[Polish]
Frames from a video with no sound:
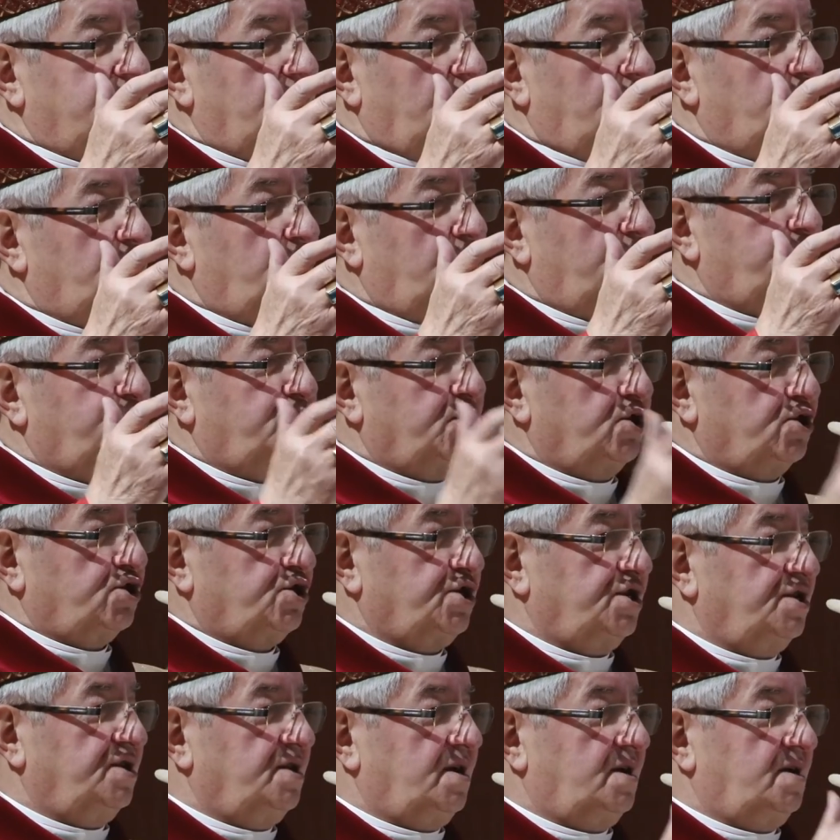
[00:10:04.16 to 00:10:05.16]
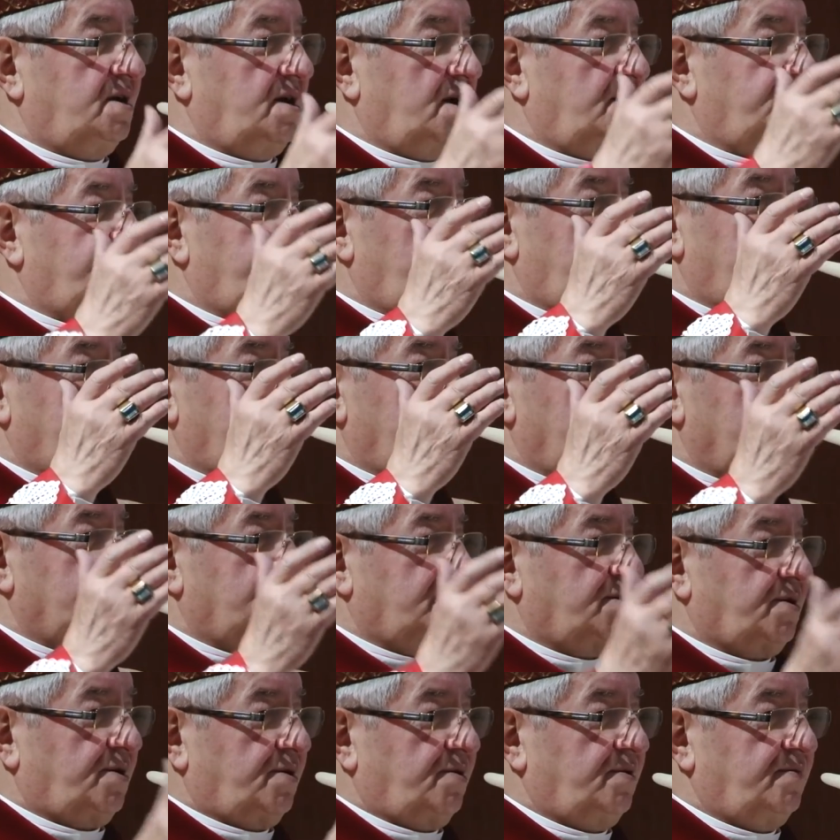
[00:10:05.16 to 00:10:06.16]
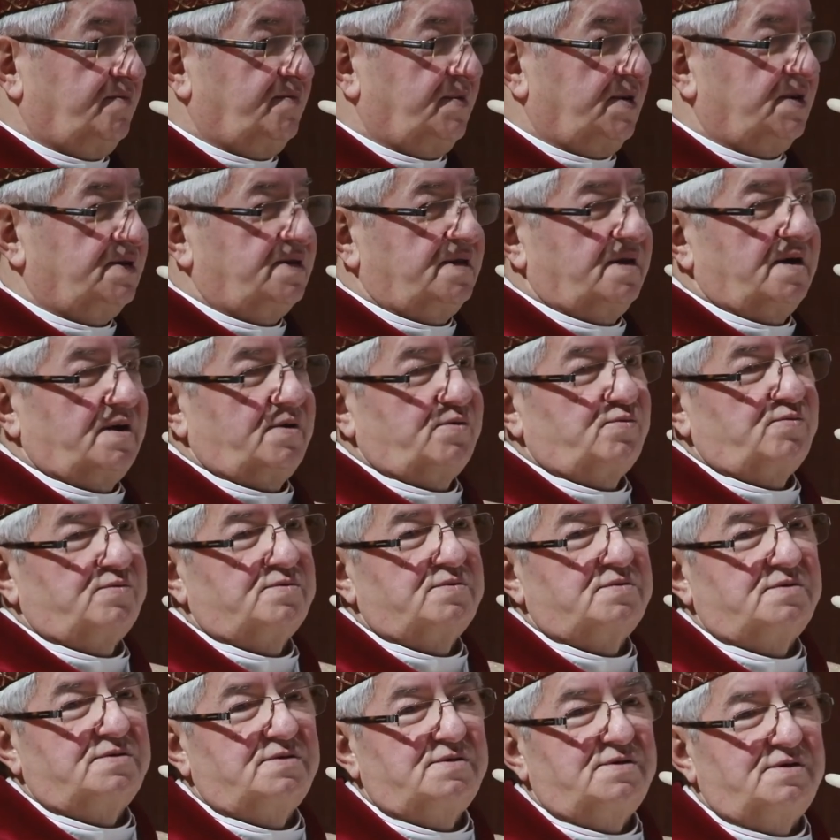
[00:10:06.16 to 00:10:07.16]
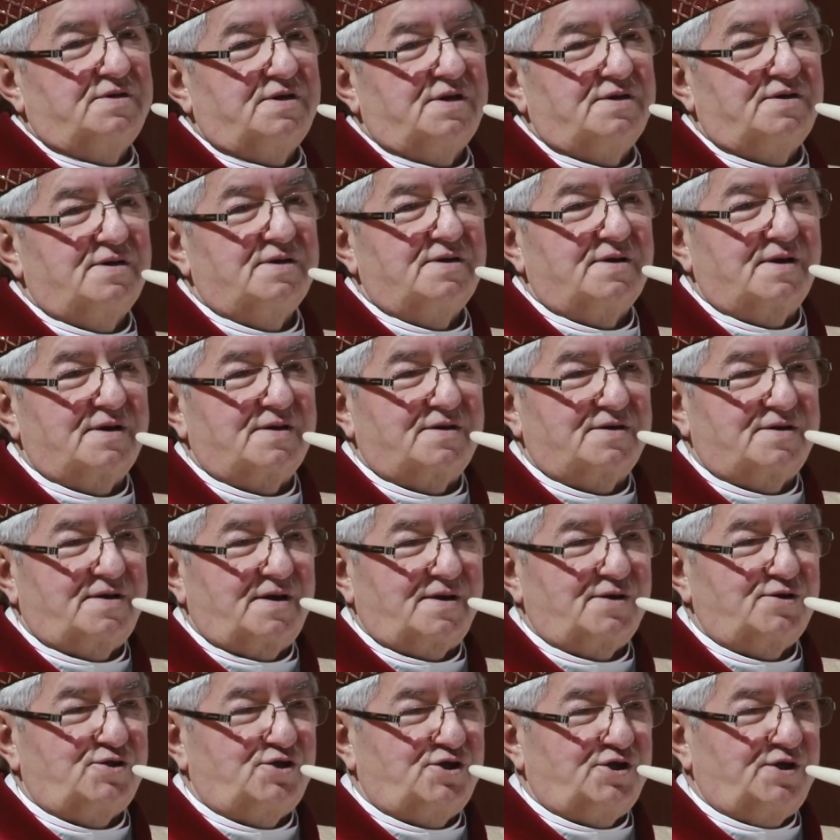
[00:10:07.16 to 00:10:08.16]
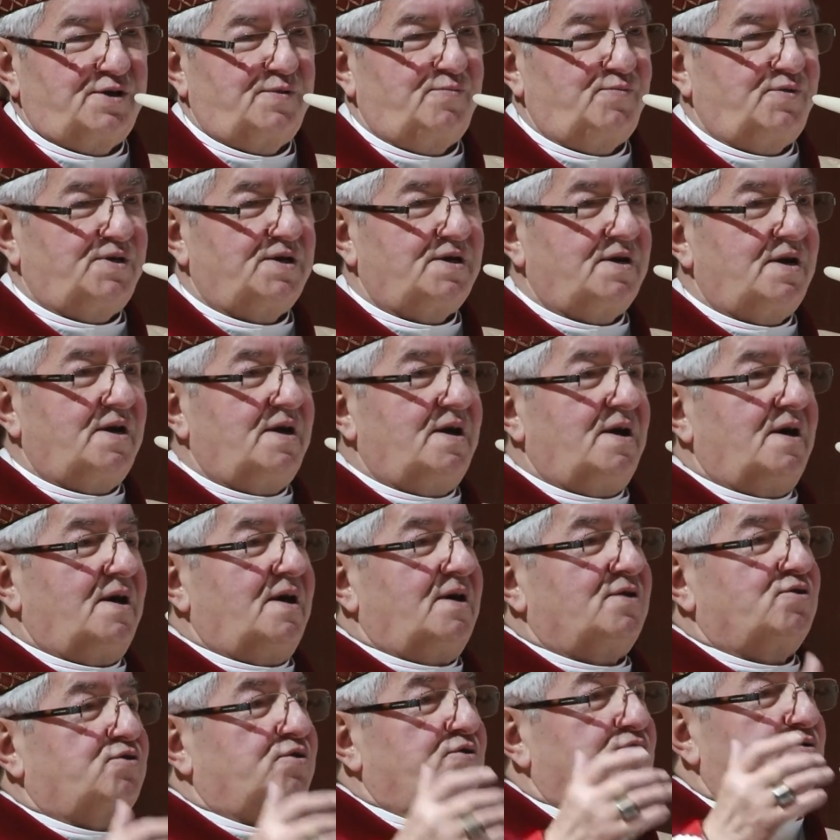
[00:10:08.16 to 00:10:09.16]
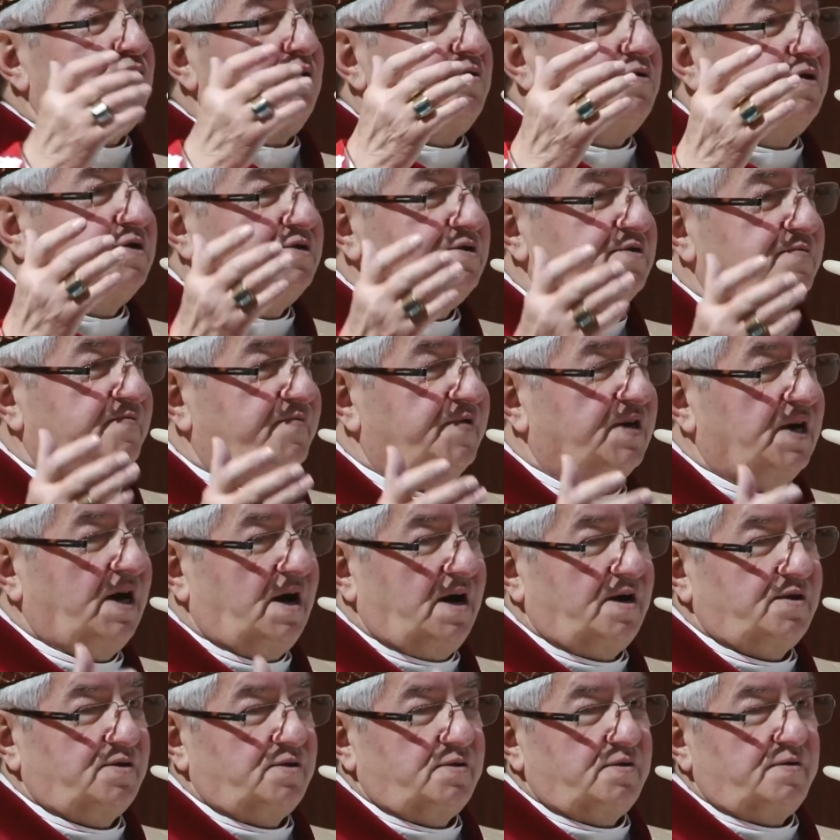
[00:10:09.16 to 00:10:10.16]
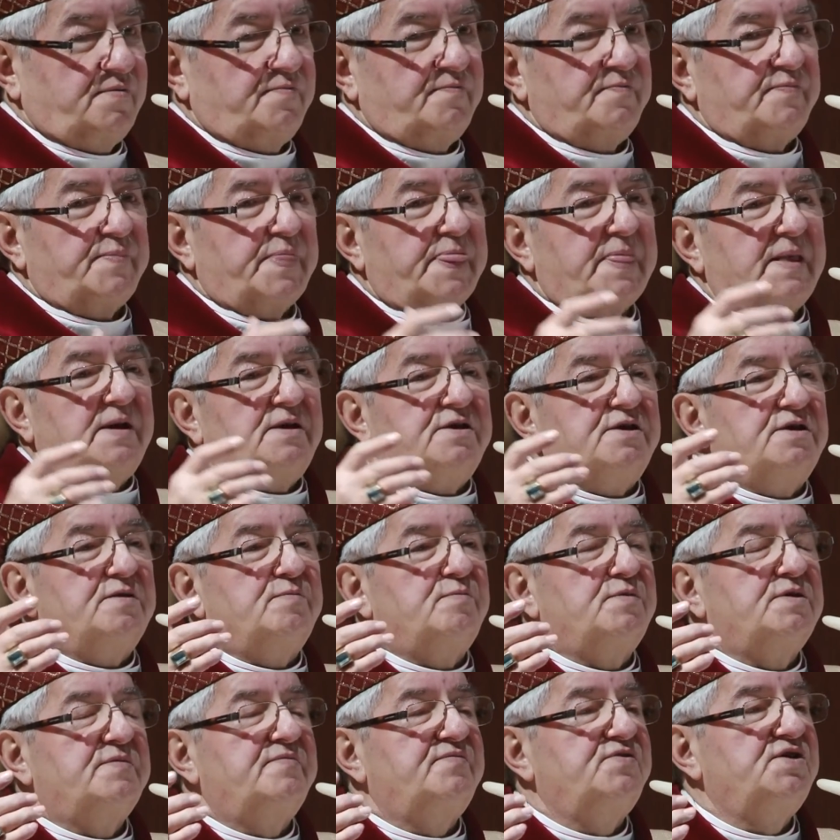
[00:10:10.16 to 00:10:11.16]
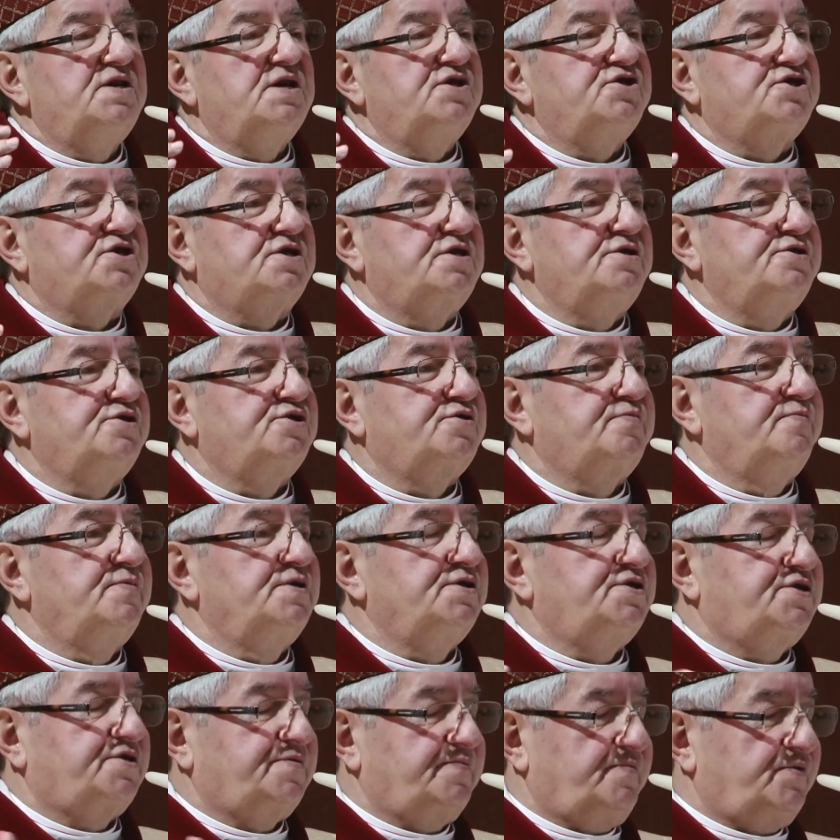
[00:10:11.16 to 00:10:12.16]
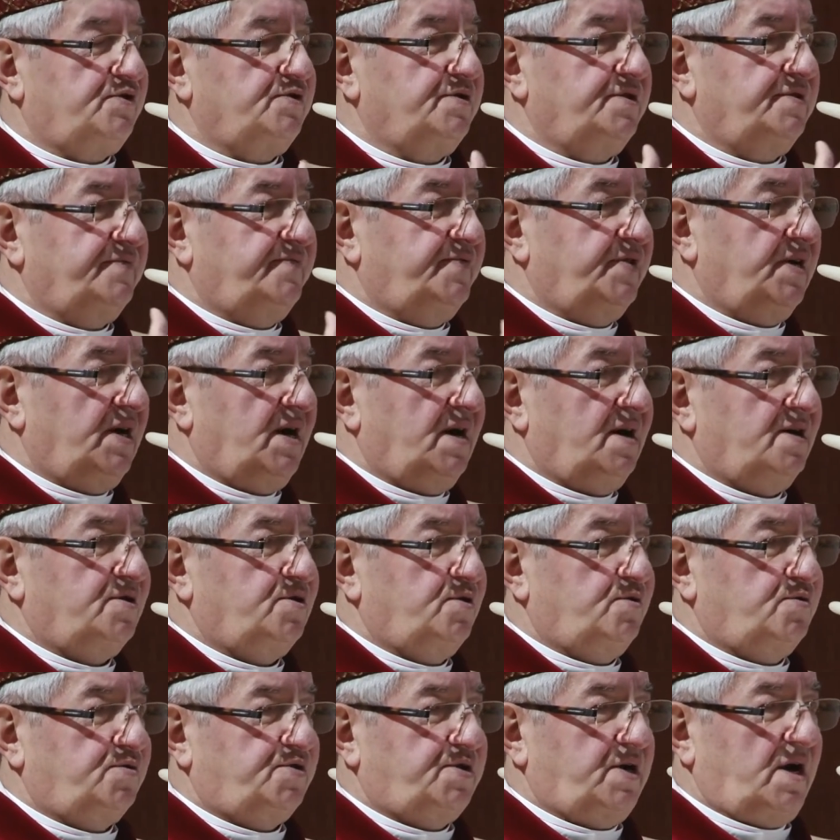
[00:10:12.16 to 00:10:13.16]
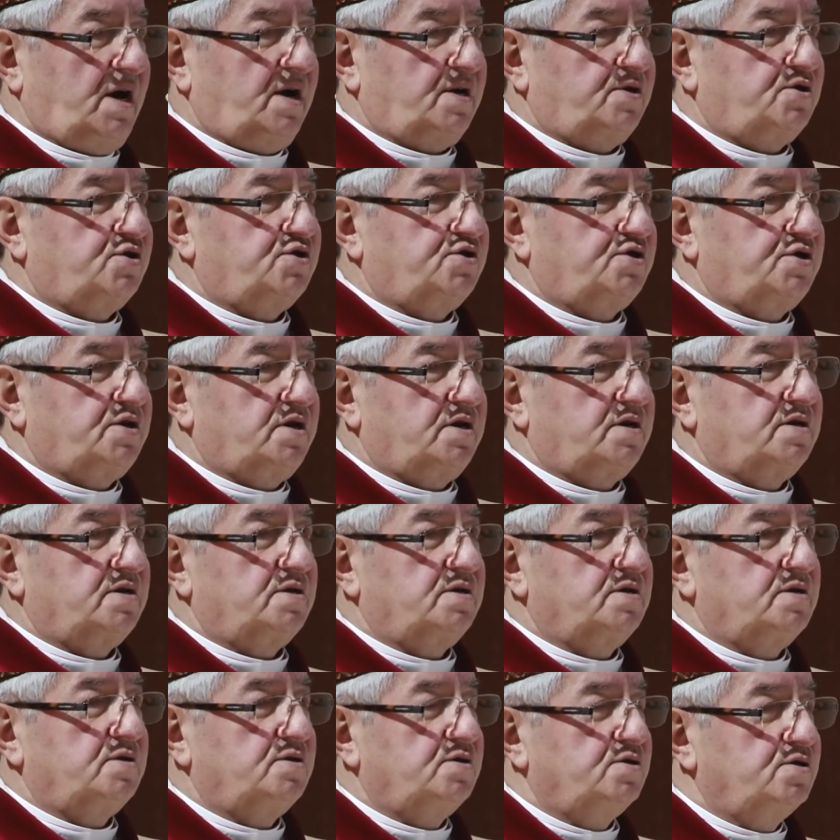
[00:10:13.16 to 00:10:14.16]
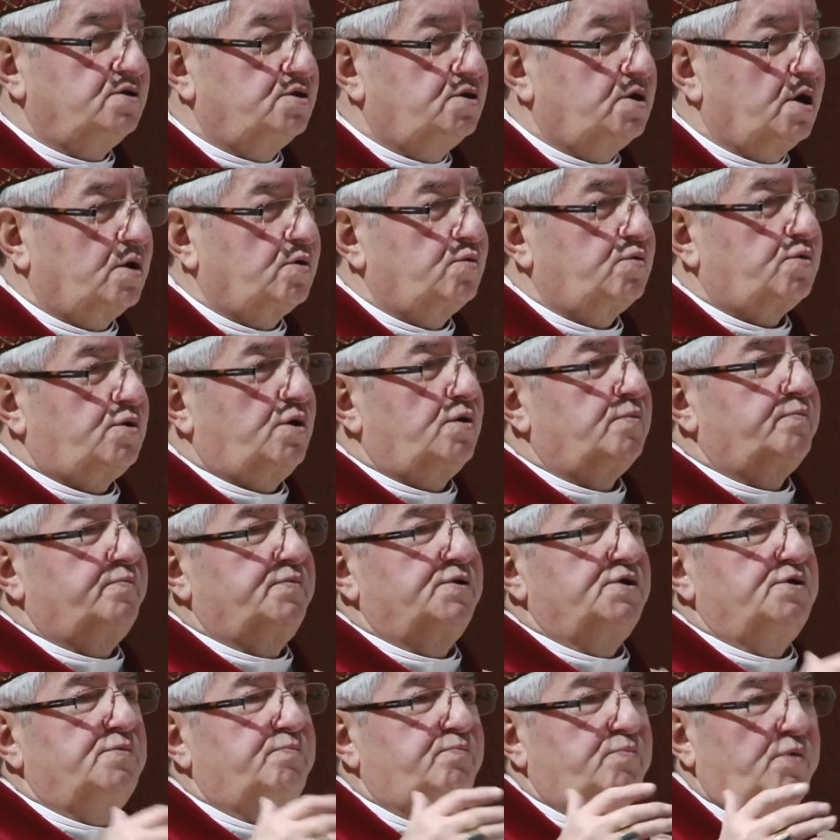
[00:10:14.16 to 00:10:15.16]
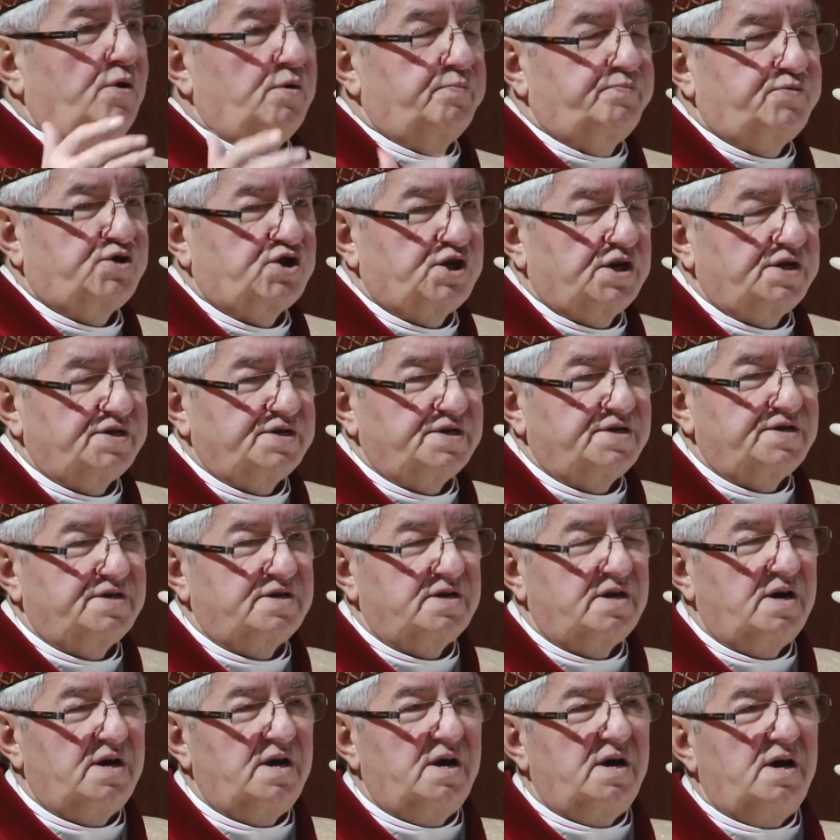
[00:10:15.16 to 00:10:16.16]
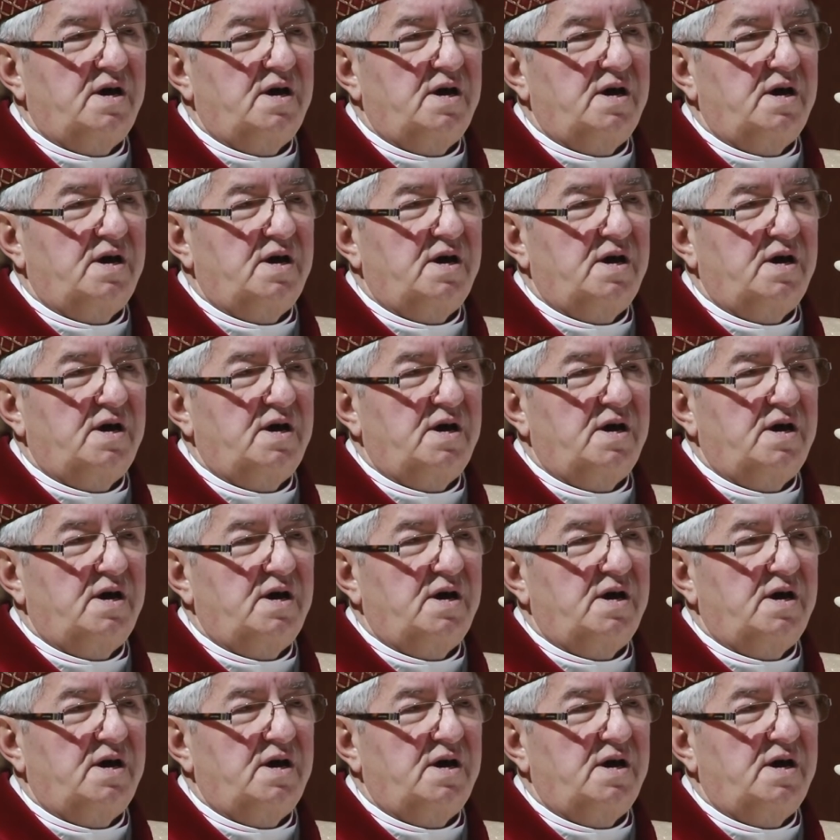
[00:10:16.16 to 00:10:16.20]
dała pierzynę, a tata krowę dał, jeden hektar ziemi to to jest wiano. I my wnieśliśmy swoje wiano także i do Europy, i poprzez